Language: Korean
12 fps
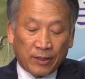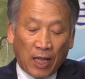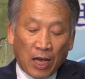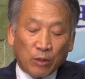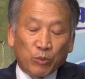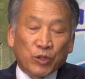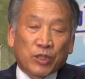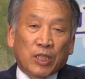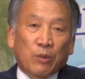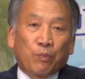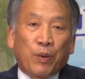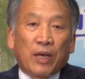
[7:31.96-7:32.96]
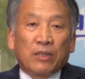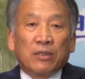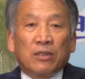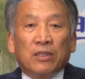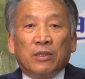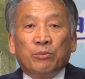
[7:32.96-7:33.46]
다음은 재판
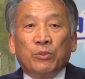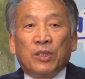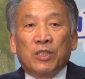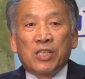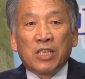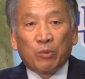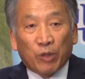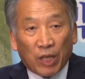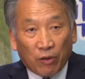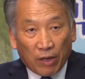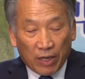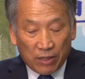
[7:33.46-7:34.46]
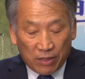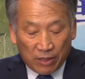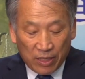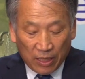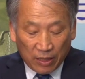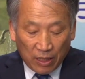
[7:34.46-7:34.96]
없는 시벌에 관해서
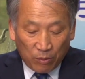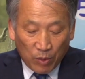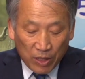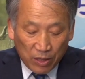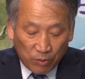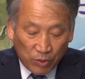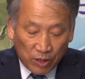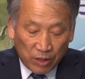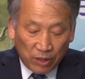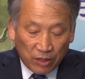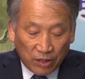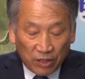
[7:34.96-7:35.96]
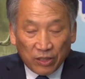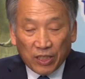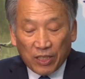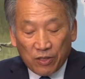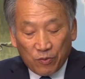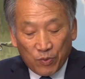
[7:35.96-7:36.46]
잠깐 말씀을
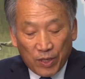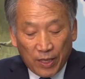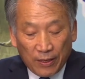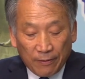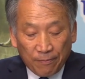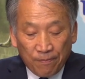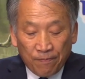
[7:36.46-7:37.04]
드리겠습니다.